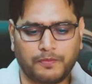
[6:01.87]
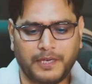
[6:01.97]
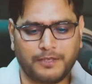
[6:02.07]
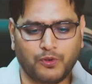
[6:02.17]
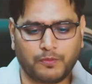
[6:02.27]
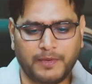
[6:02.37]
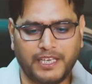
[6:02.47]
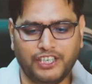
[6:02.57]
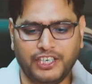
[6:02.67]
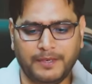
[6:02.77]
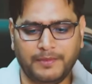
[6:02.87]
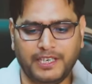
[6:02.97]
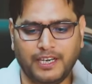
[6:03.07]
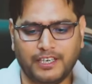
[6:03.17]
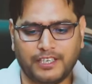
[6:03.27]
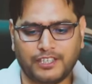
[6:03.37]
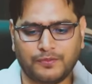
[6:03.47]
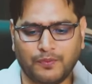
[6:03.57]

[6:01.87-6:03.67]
फेसबुक पेज इंडियन मीडिया लेटेस्ट